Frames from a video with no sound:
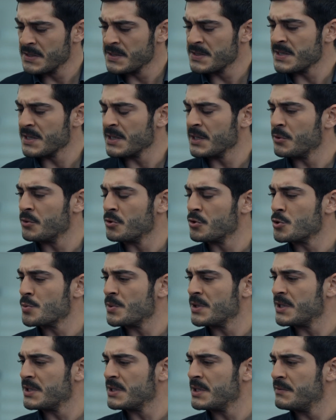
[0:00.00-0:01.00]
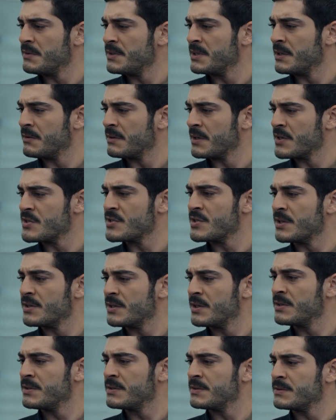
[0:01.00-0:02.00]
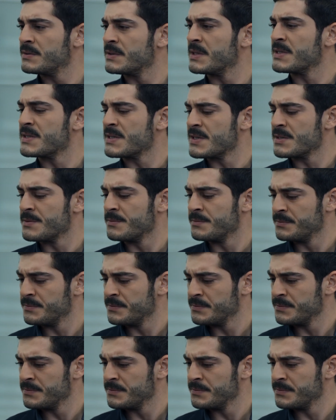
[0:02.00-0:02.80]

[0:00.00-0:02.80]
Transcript: Sana konuşmalarından ve davranışlarından rahatsızım.